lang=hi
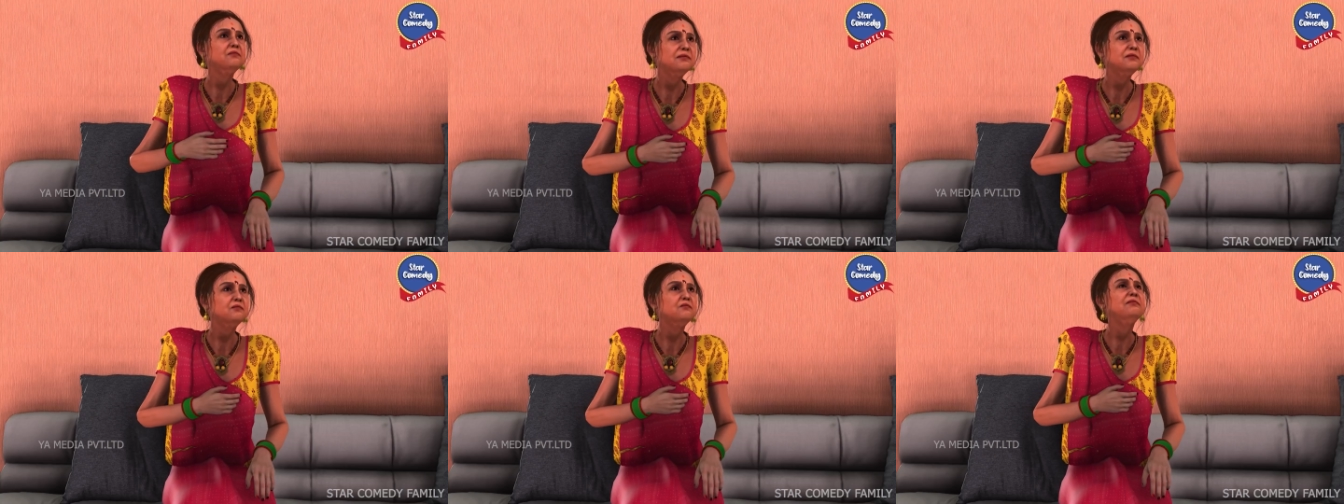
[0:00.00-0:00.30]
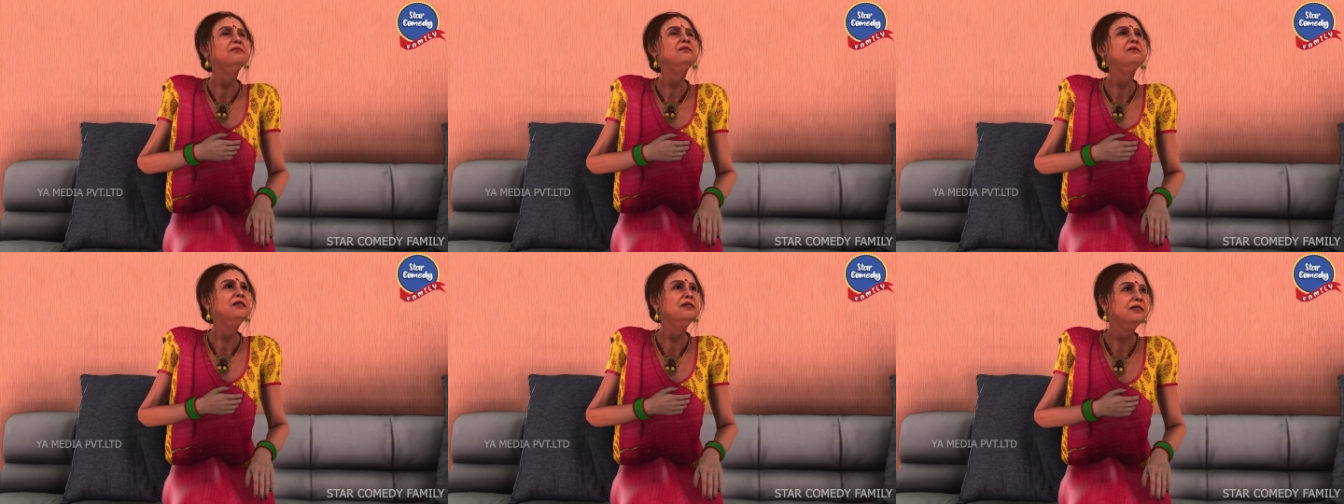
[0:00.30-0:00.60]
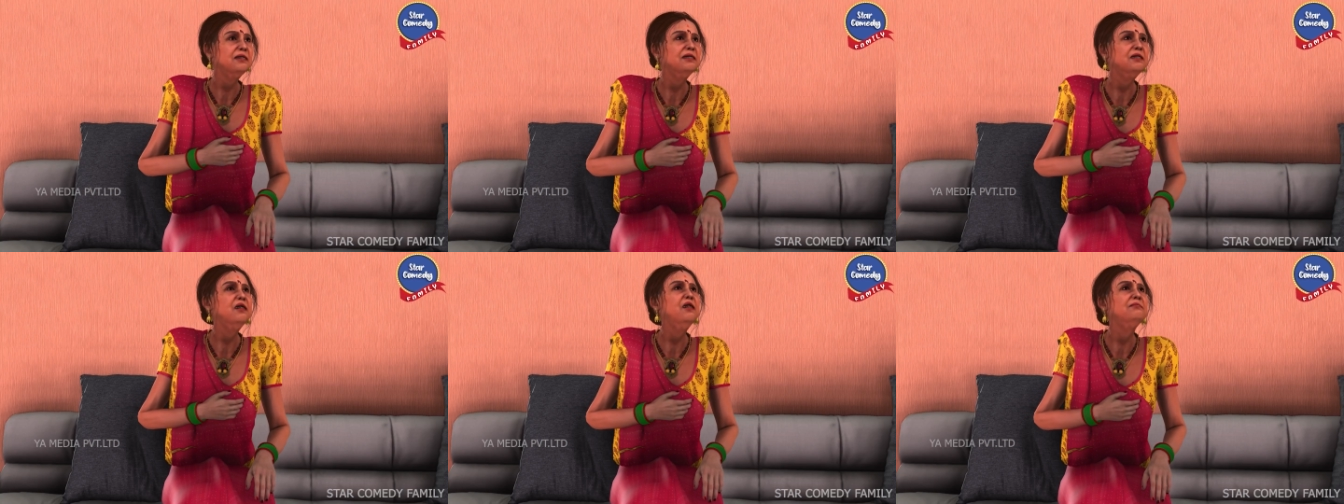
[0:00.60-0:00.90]
बहू मुझसे
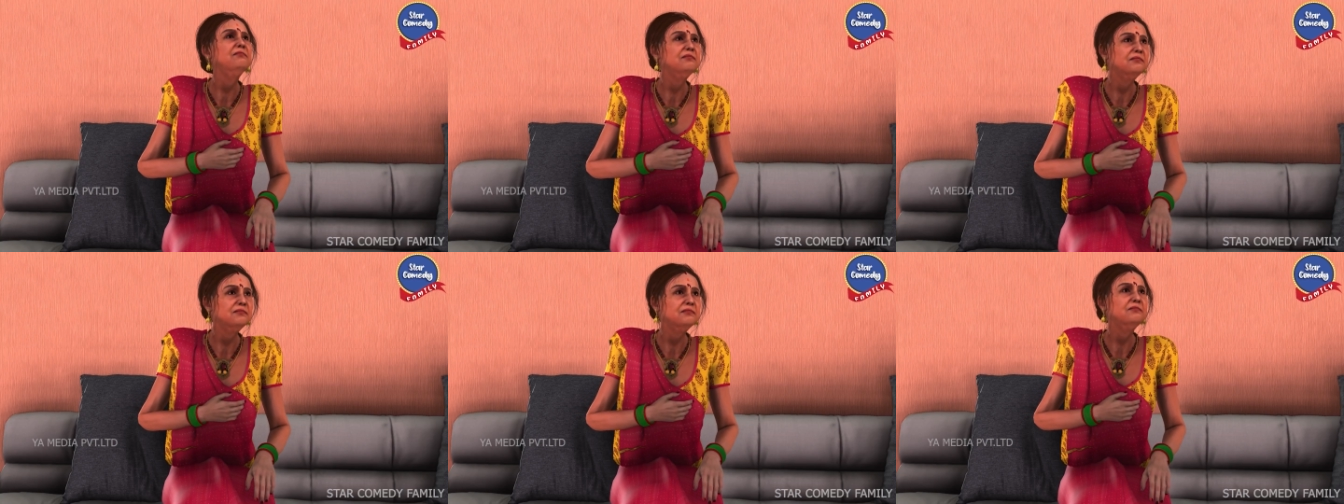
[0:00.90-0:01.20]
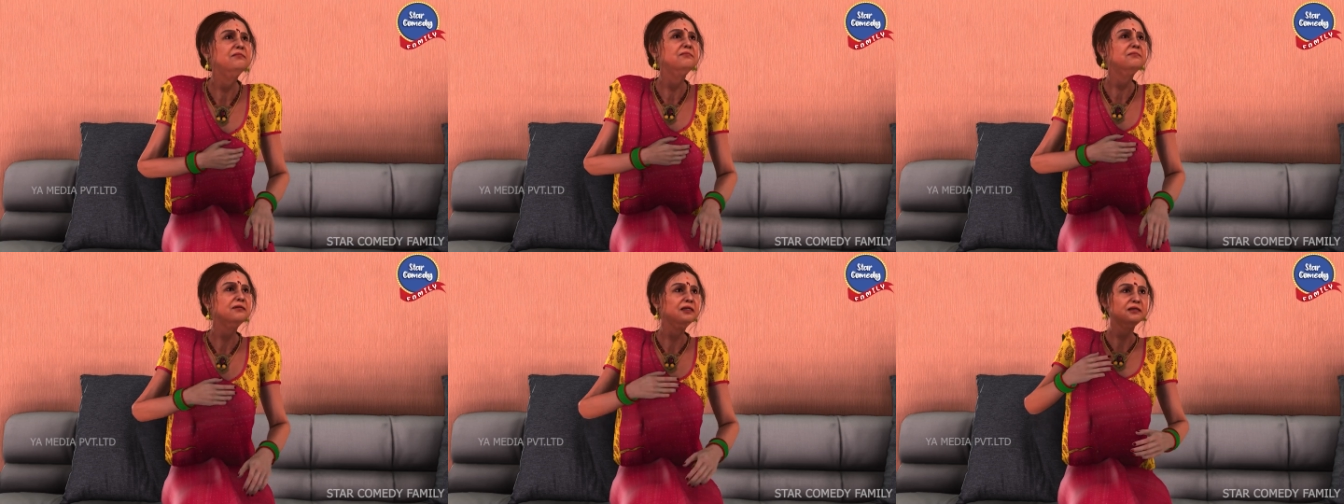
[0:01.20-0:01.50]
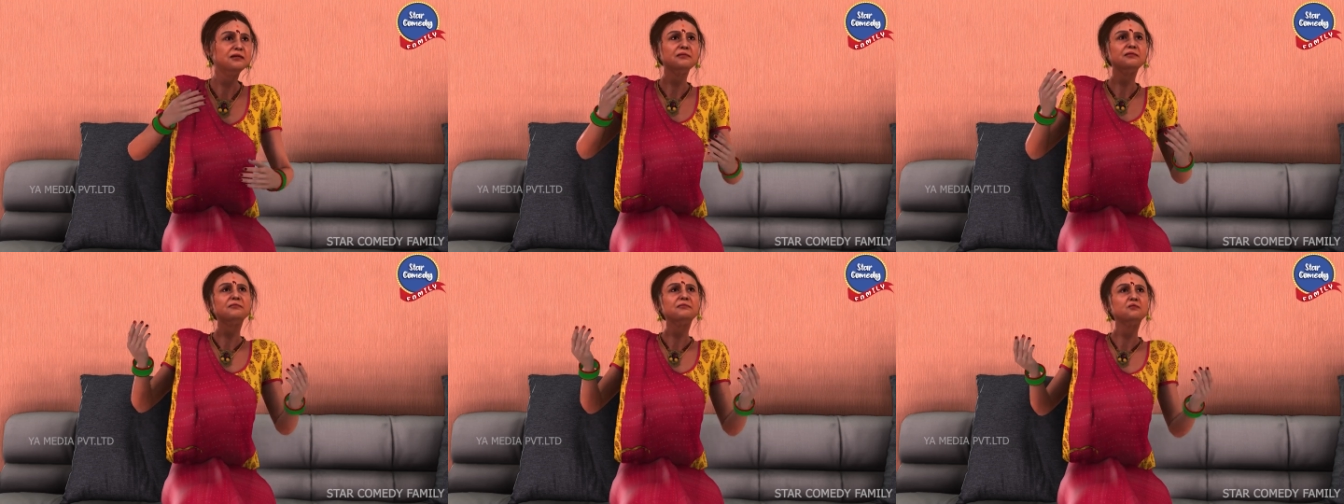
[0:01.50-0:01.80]
आगे हो
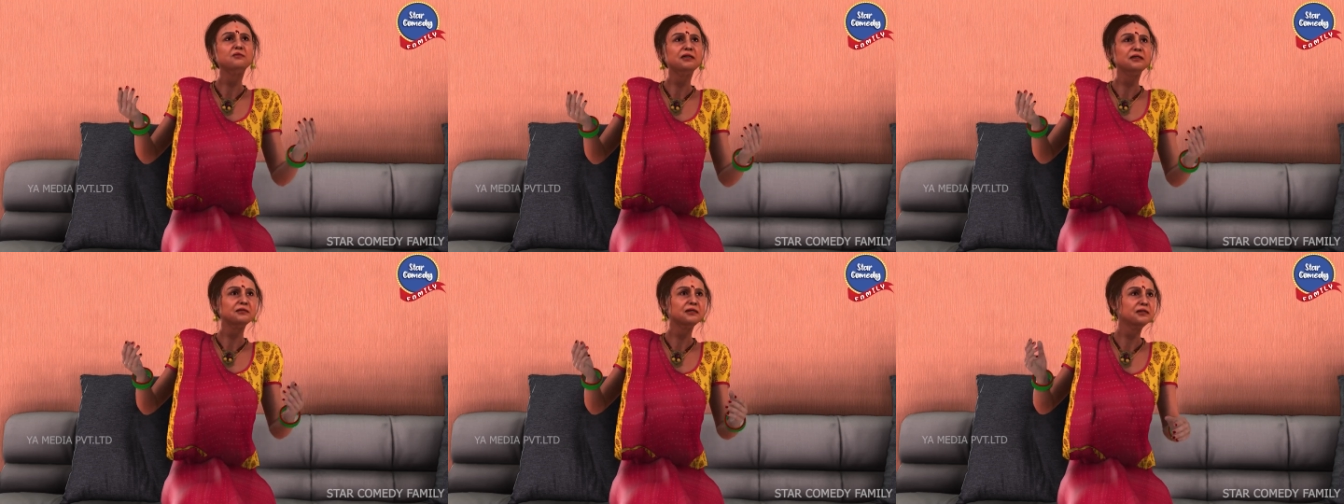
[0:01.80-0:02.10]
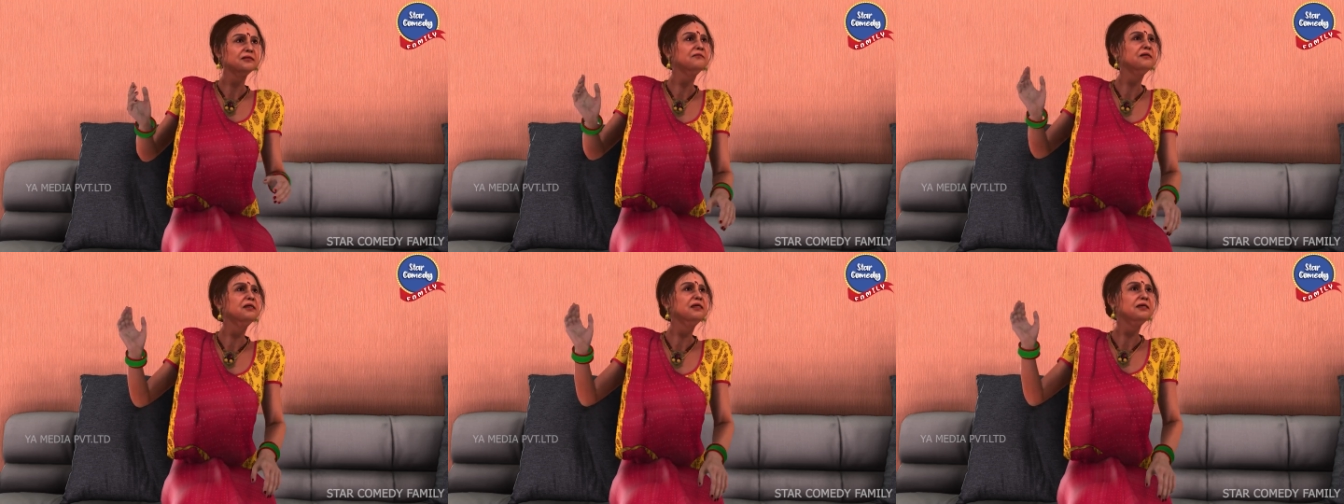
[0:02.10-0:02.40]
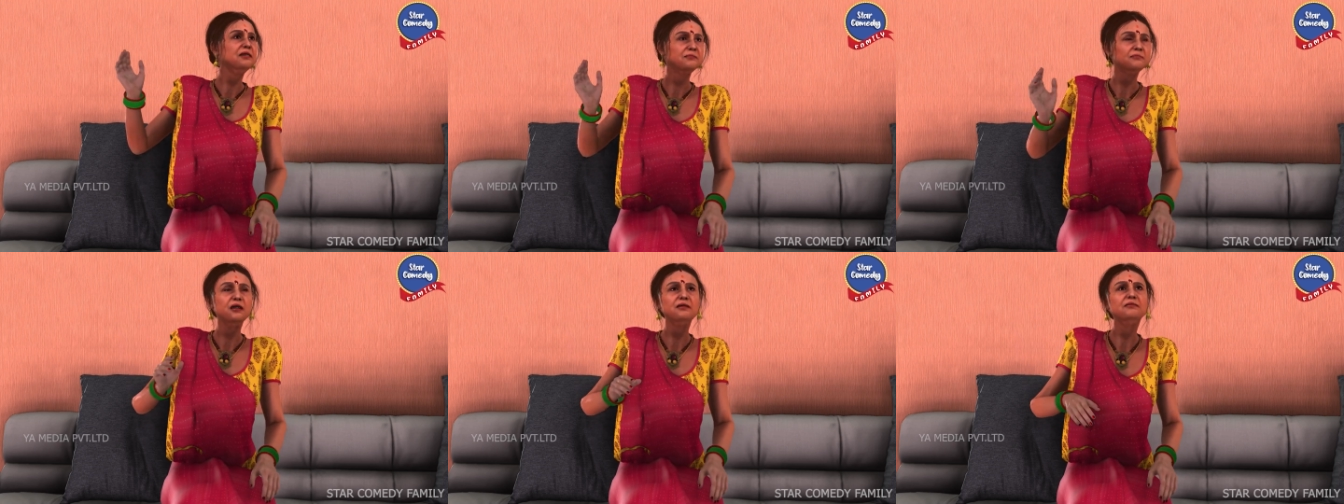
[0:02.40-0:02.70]
और एक पुलिस
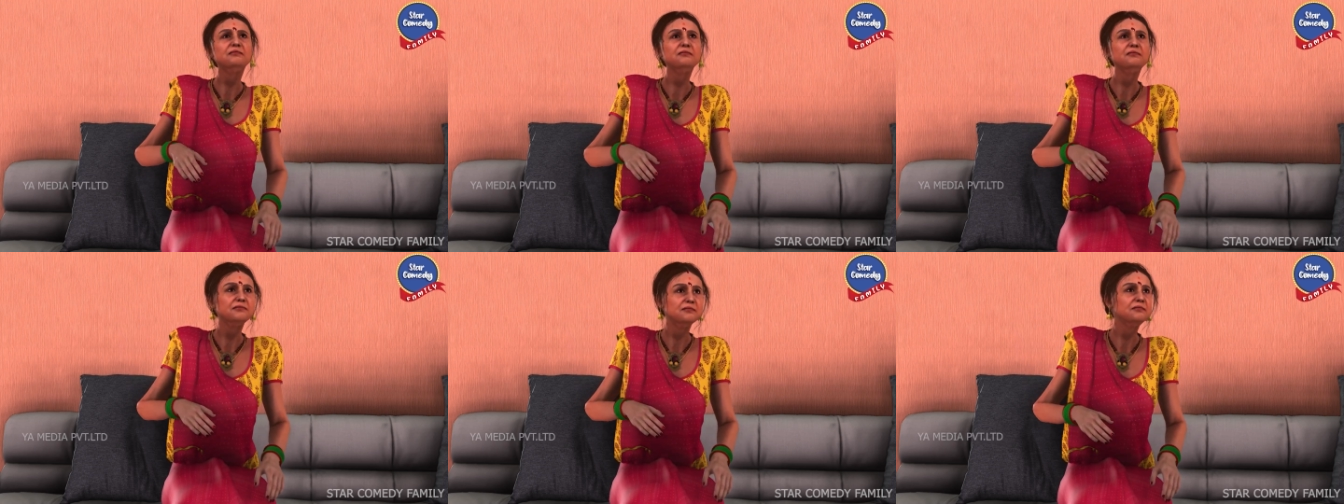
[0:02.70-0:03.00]
अफसरनी हो